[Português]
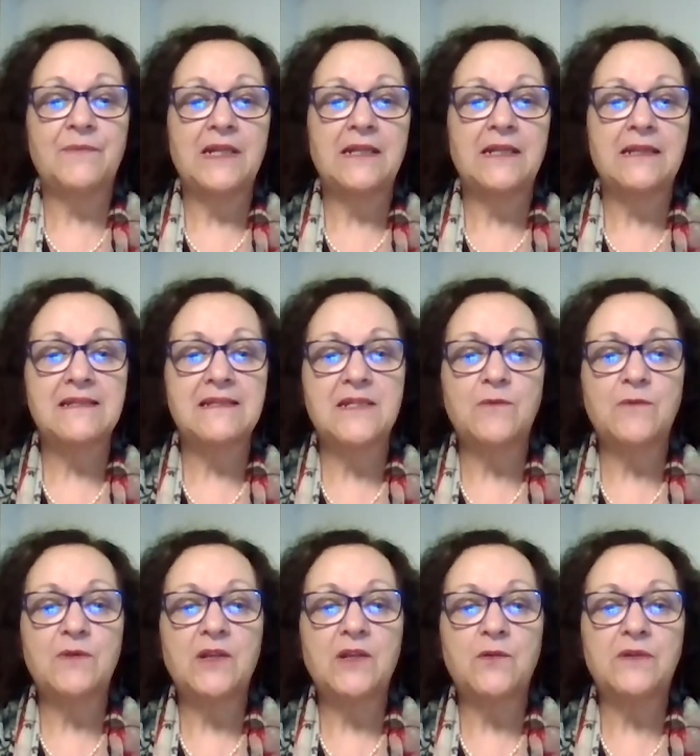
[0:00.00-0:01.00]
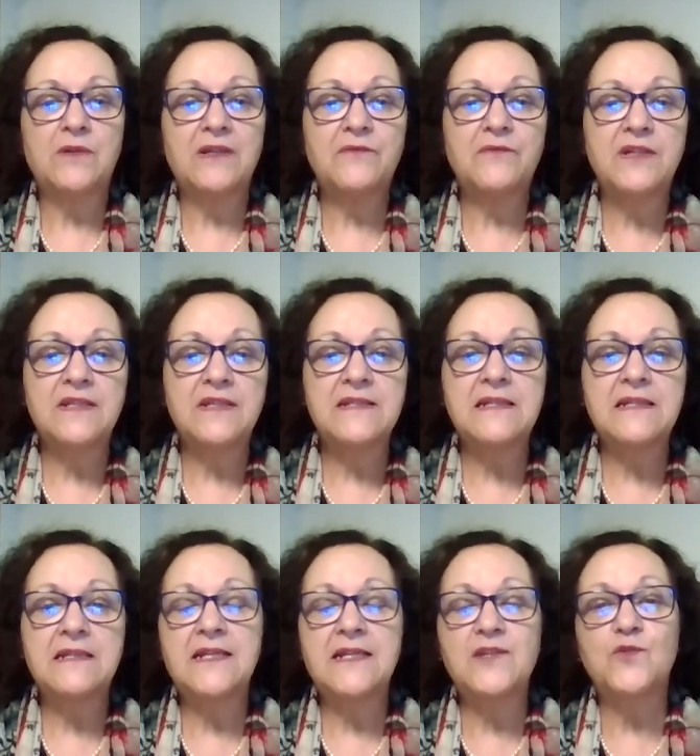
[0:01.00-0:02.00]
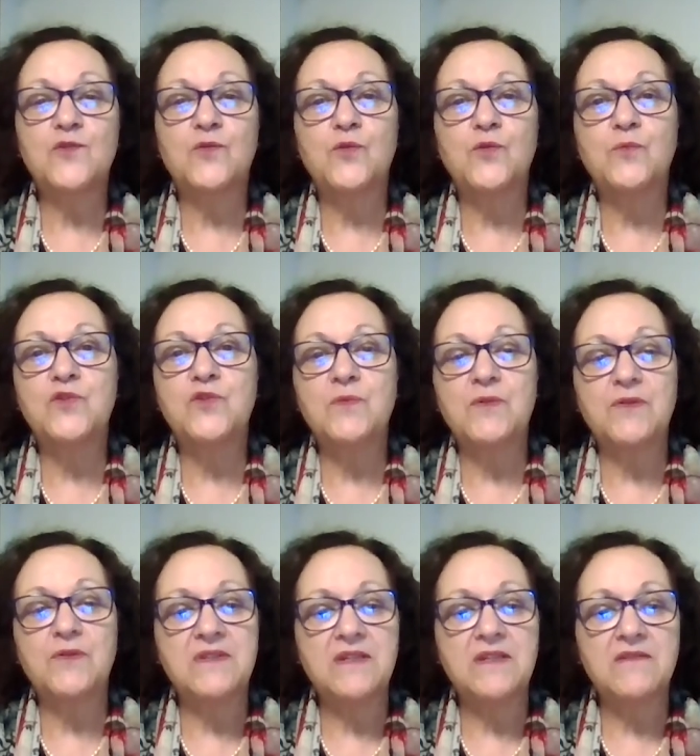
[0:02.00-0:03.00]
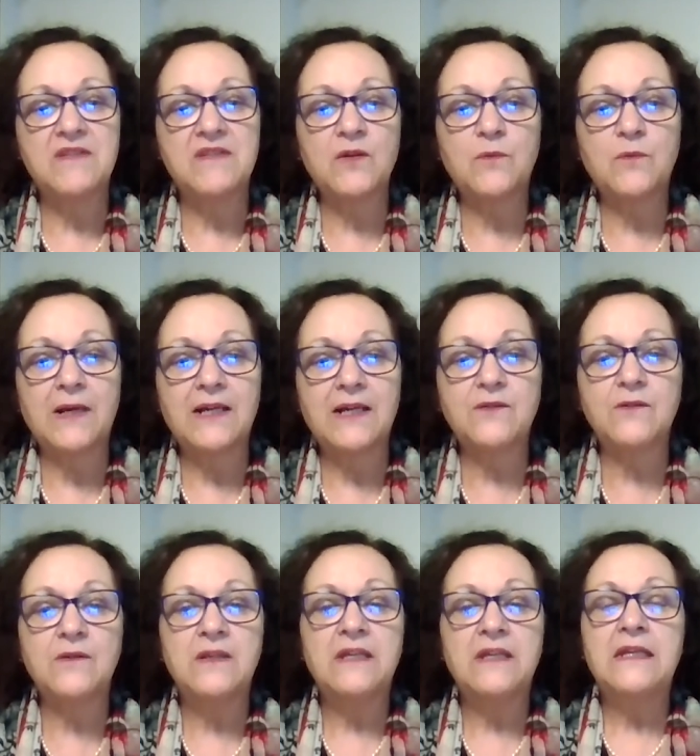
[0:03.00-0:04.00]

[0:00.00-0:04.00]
Ele nasceu em Lyon, na França, em 3 de outubro de 1804